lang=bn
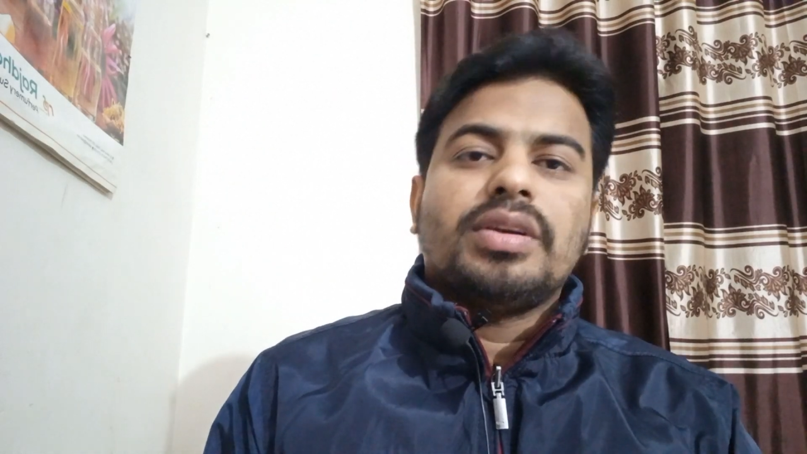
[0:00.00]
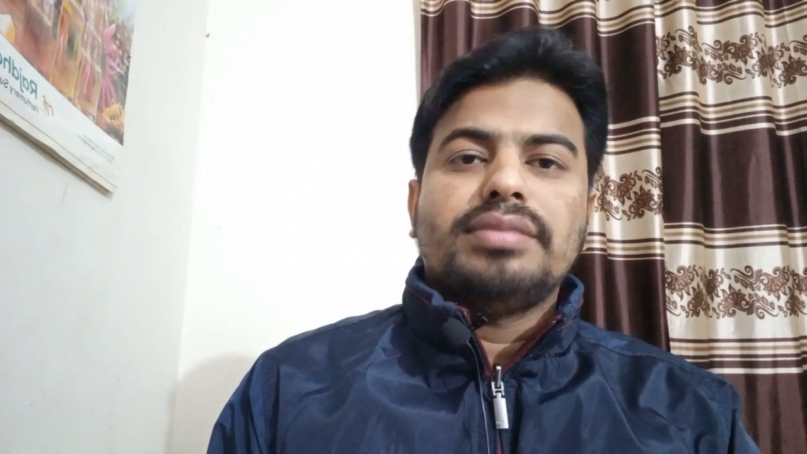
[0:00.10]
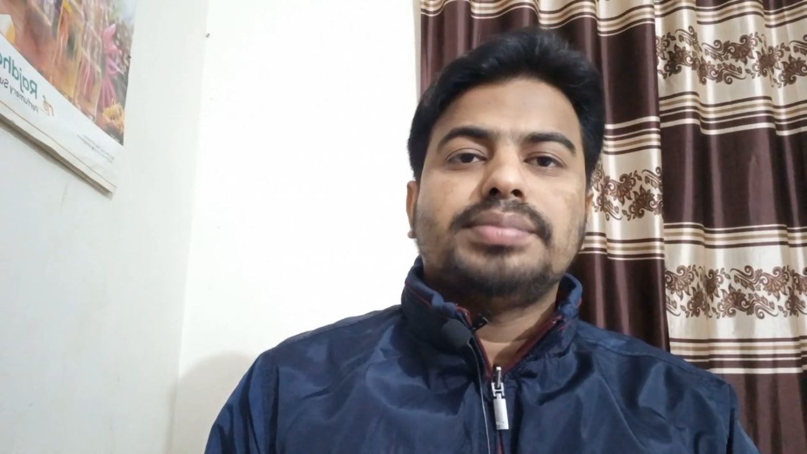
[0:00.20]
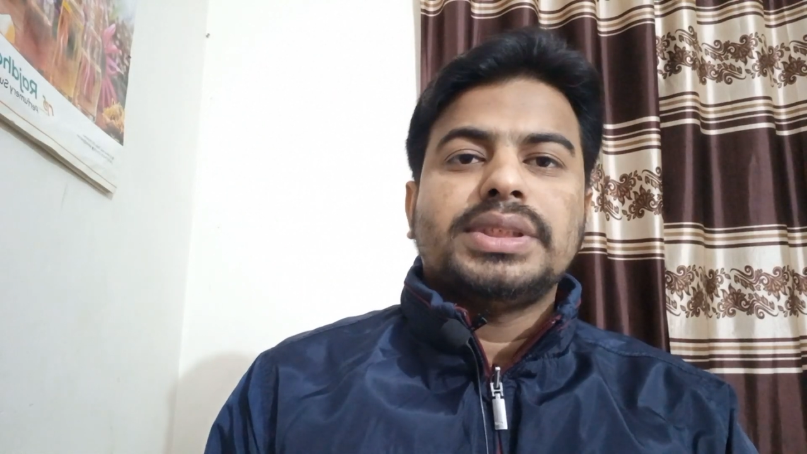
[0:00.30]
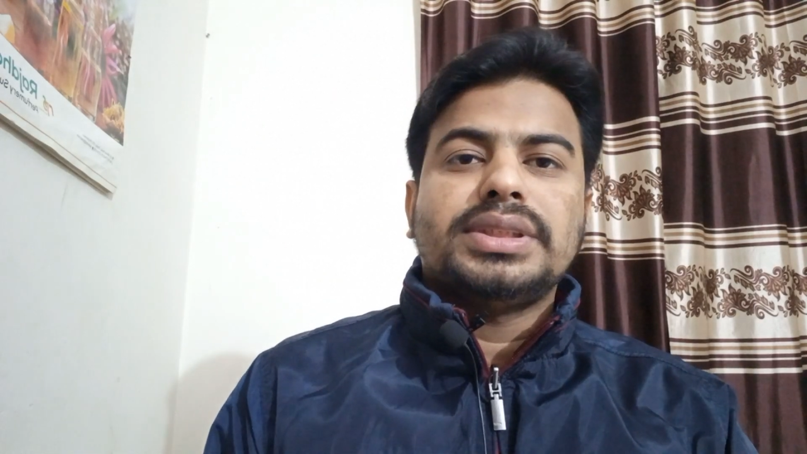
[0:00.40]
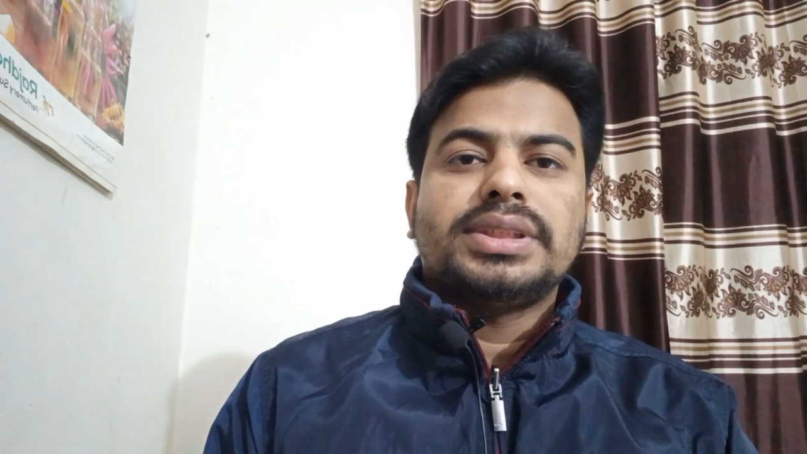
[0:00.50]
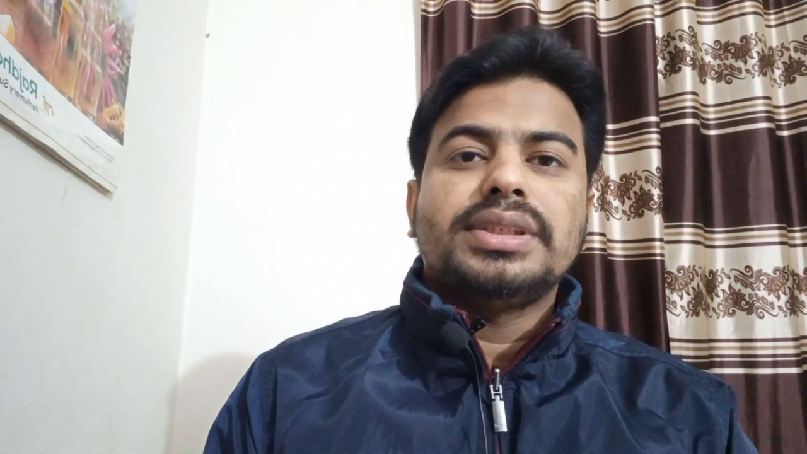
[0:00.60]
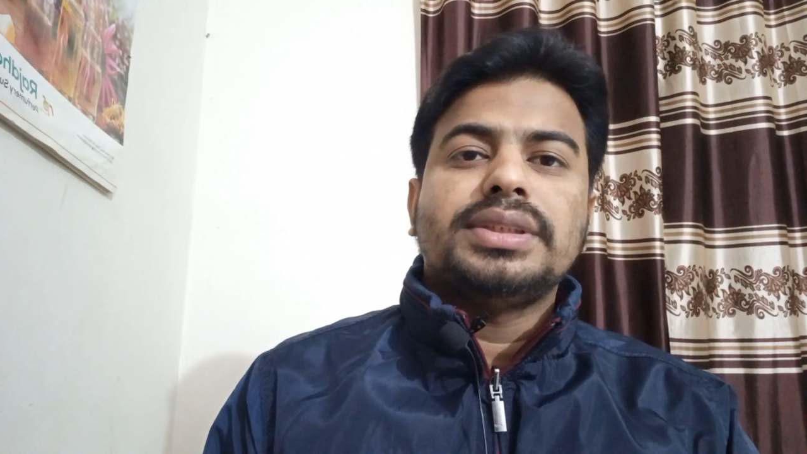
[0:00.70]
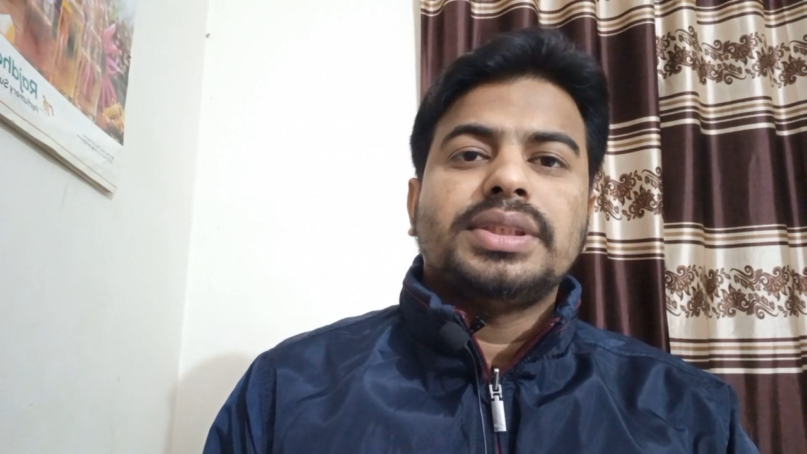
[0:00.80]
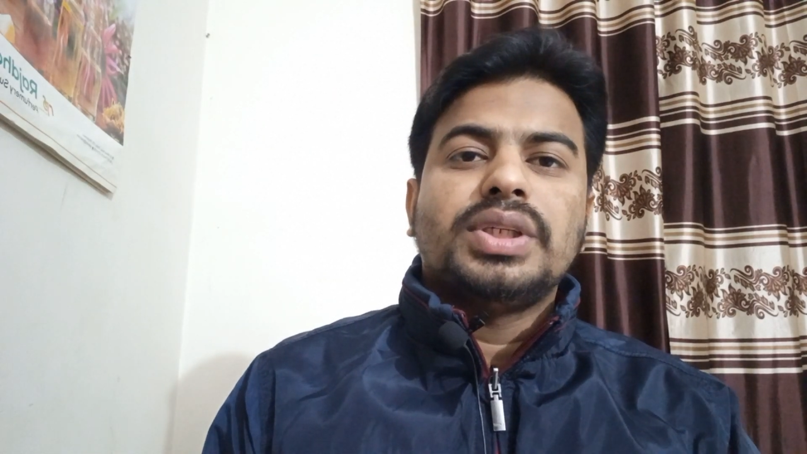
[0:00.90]

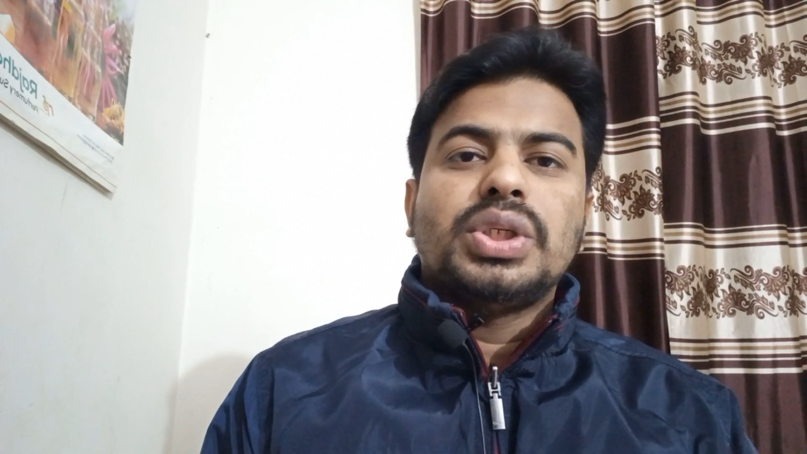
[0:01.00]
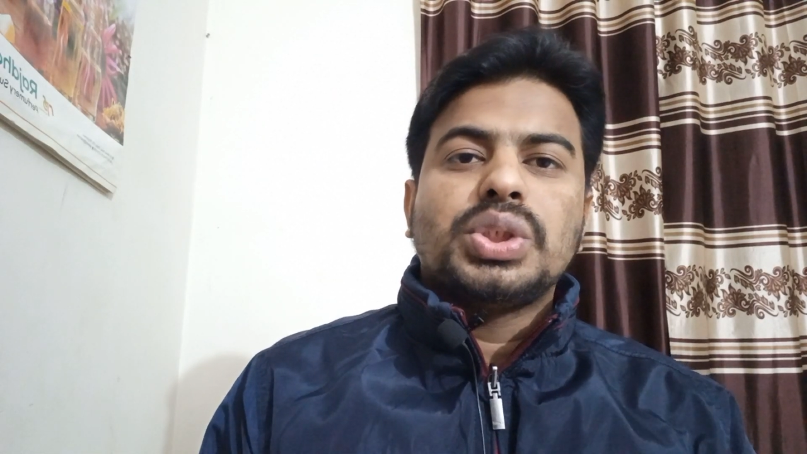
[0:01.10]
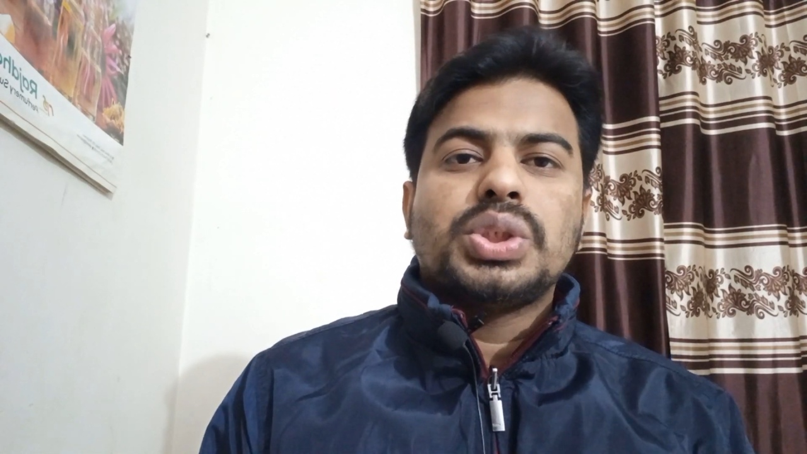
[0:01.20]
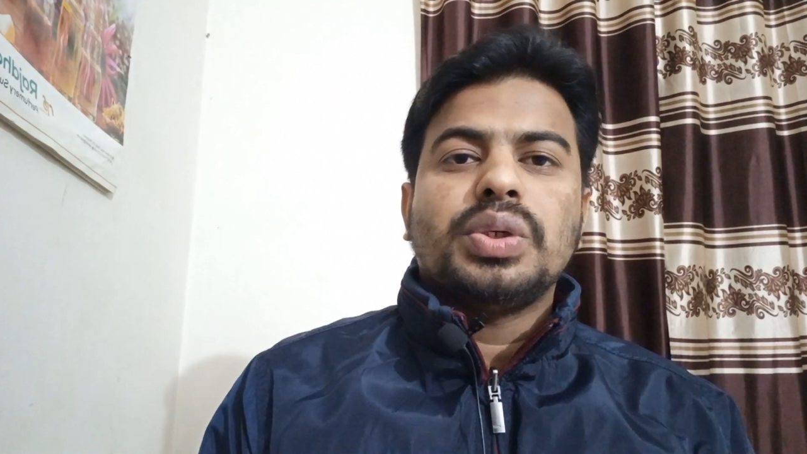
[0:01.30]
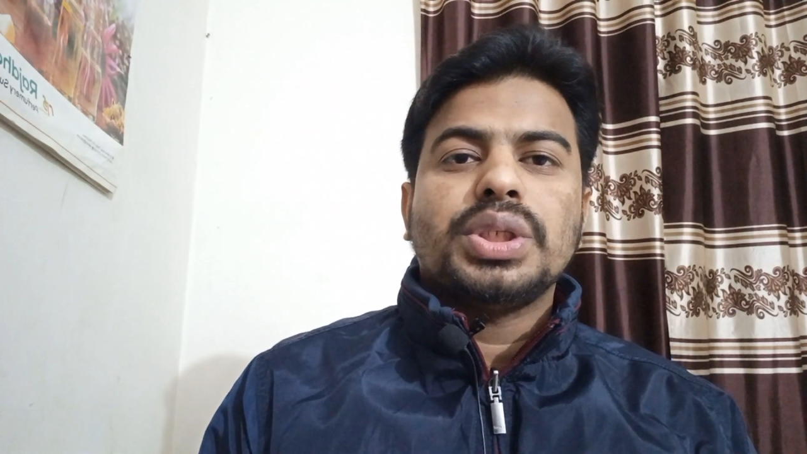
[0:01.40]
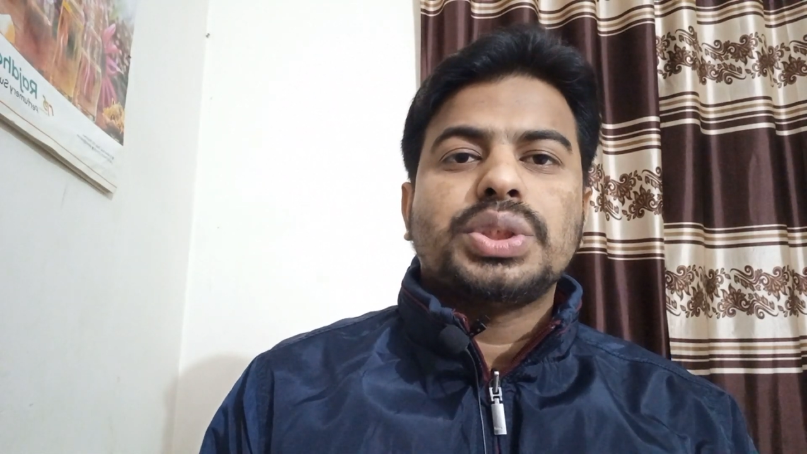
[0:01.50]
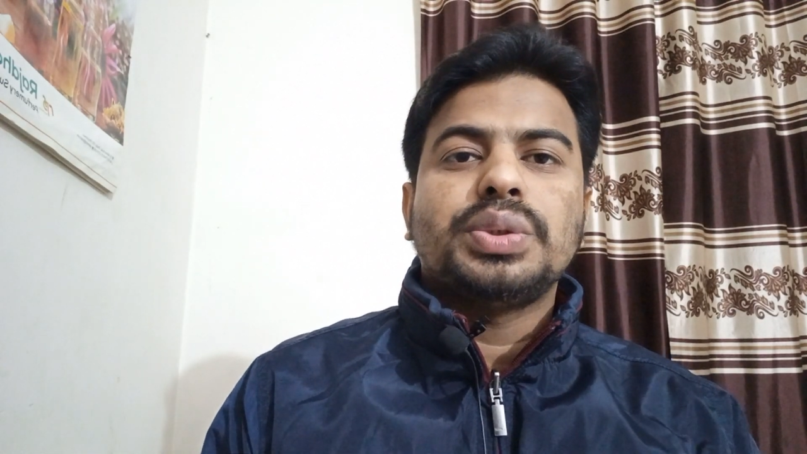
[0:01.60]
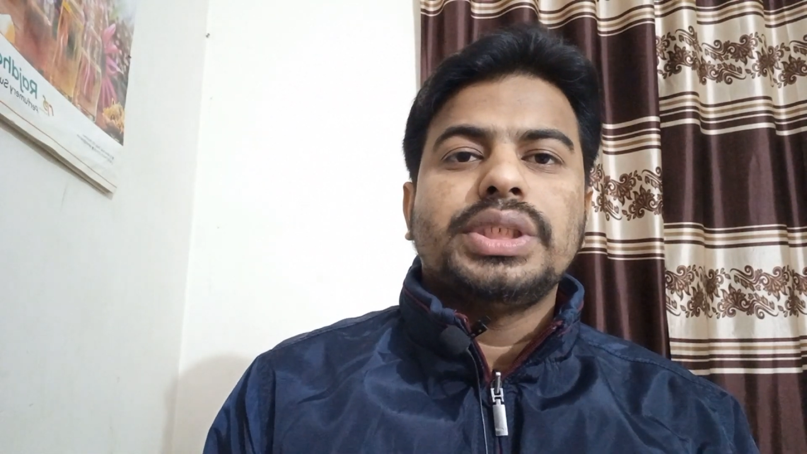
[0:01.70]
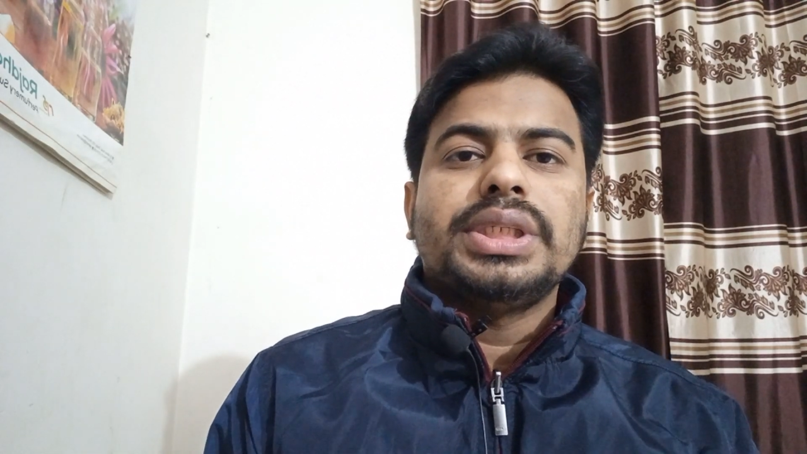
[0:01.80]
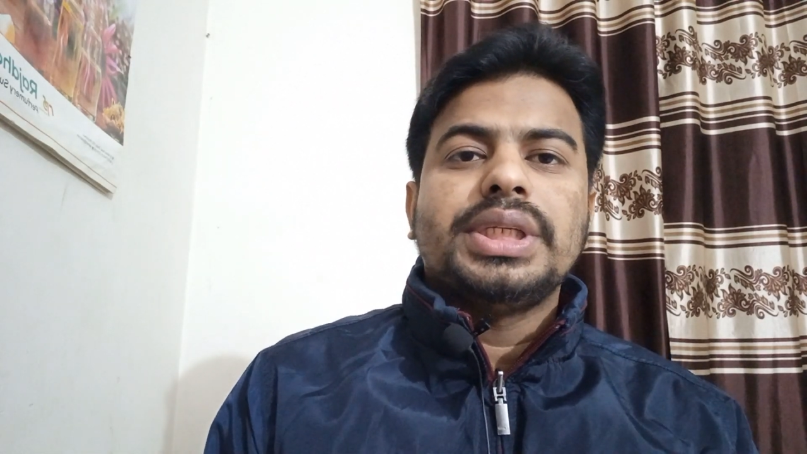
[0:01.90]
কম্পেনশন
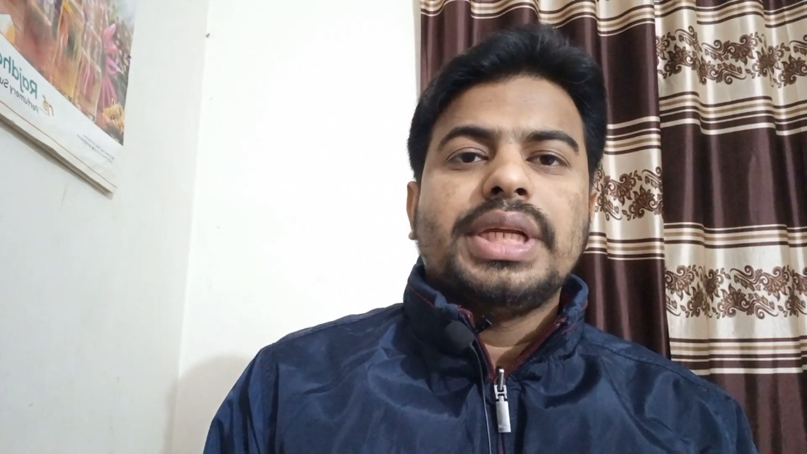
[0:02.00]
সরাসরি